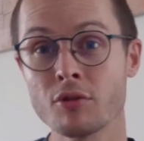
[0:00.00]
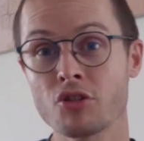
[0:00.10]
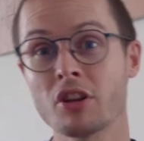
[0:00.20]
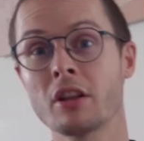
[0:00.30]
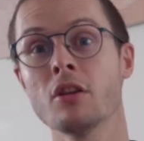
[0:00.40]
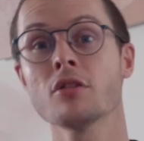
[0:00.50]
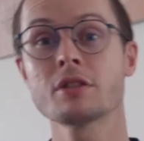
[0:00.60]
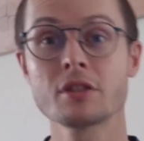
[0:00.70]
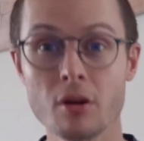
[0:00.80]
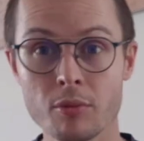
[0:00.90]
tu achètes
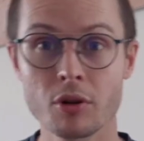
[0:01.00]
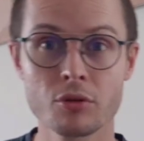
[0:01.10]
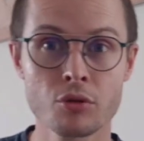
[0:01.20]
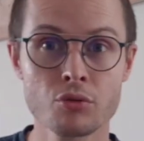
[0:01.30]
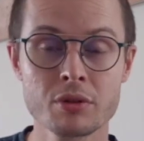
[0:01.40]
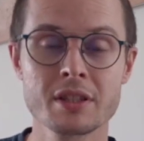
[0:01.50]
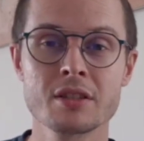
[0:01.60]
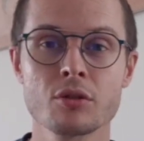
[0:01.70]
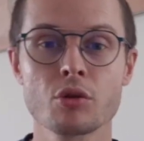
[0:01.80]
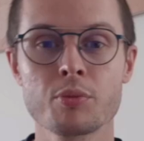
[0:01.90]
l'ensemble de toutes
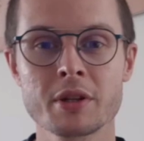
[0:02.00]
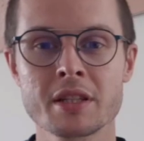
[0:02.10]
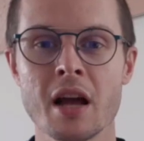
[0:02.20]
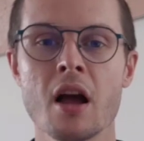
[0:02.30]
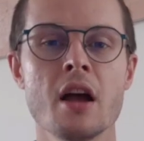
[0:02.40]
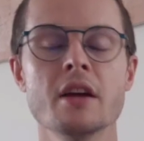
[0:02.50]
ces entreprises-là.